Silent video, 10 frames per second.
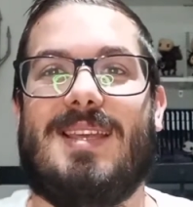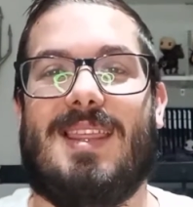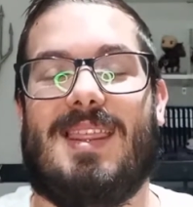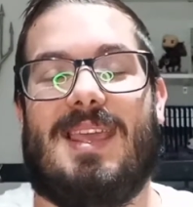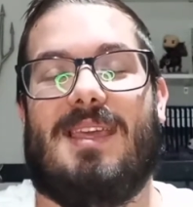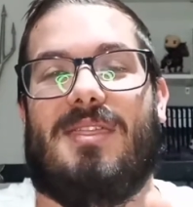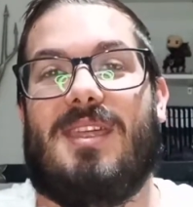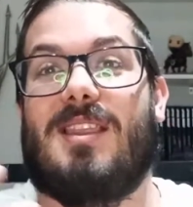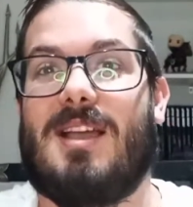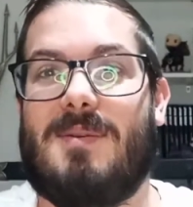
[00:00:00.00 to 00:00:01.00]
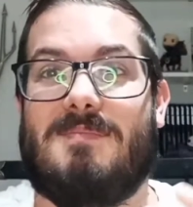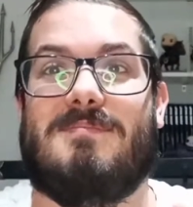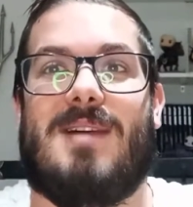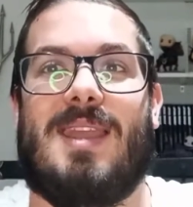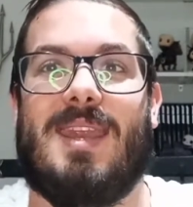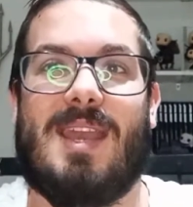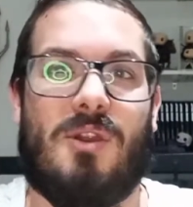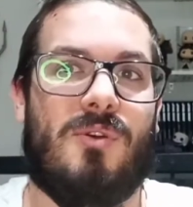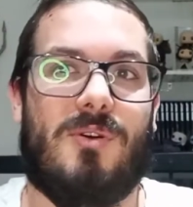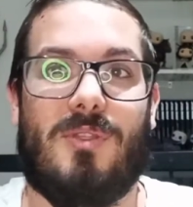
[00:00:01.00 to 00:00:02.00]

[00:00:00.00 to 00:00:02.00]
y de cierta manera, ¿no?